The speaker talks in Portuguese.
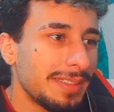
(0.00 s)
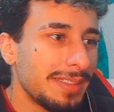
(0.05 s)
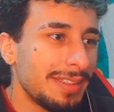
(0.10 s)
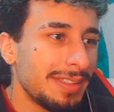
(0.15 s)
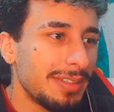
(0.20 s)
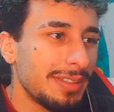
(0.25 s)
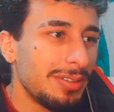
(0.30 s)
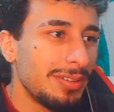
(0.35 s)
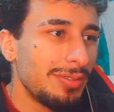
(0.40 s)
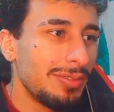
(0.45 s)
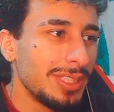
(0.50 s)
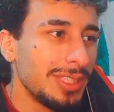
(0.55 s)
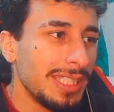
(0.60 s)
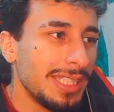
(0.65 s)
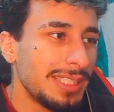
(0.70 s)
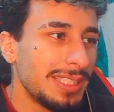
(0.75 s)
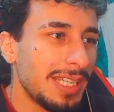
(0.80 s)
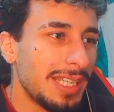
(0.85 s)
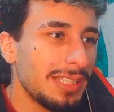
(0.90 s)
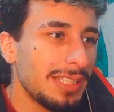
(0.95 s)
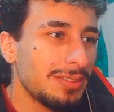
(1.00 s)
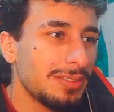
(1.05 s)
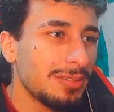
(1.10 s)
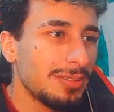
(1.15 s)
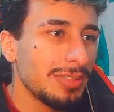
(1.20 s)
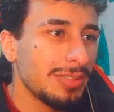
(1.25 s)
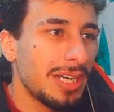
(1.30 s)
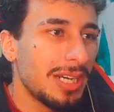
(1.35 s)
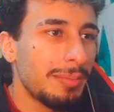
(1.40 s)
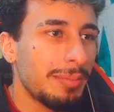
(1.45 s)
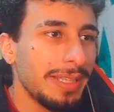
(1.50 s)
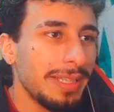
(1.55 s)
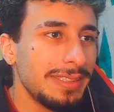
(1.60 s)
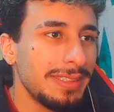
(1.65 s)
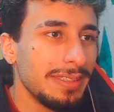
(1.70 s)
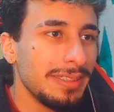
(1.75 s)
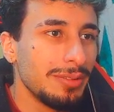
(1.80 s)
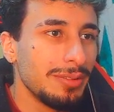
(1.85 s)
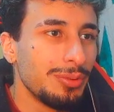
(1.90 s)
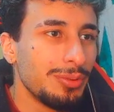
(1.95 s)
Então eu vou deixar ele num lugar mais
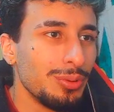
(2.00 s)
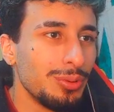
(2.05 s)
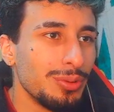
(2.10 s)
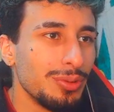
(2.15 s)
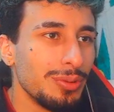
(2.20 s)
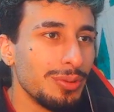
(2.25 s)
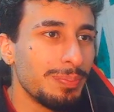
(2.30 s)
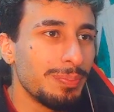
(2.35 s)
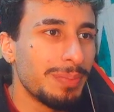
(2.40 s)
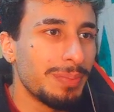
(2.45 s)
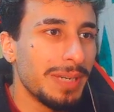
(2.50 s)
seguro para